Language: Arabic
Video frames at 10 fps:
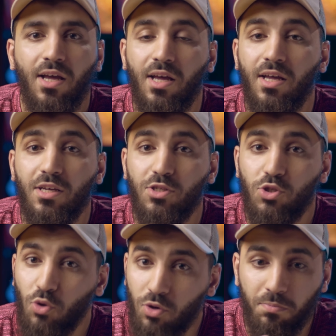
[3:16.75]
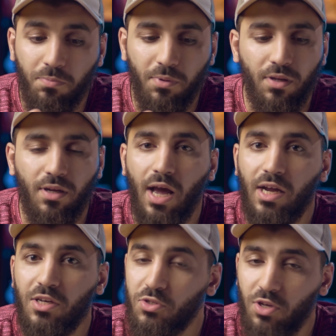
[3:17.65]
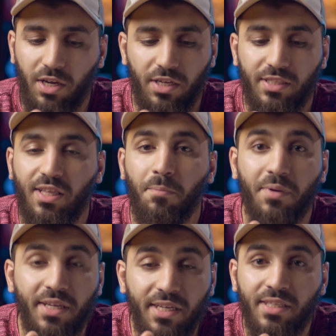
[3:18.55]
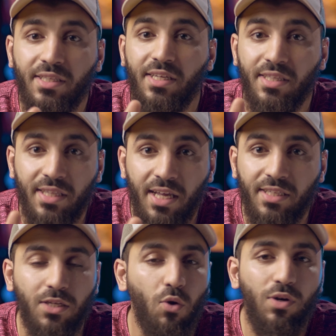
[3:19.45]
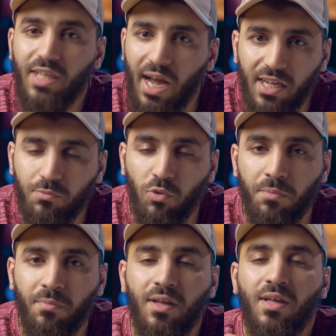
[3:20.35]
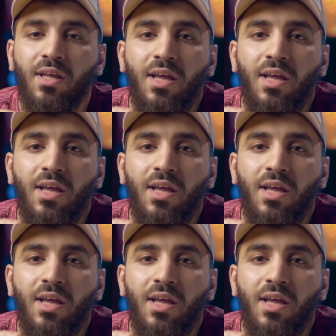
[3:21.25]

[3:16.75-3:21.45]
آه، الشرب آه، اكل الصحي التمرين النادي كل دي حاجات مهمه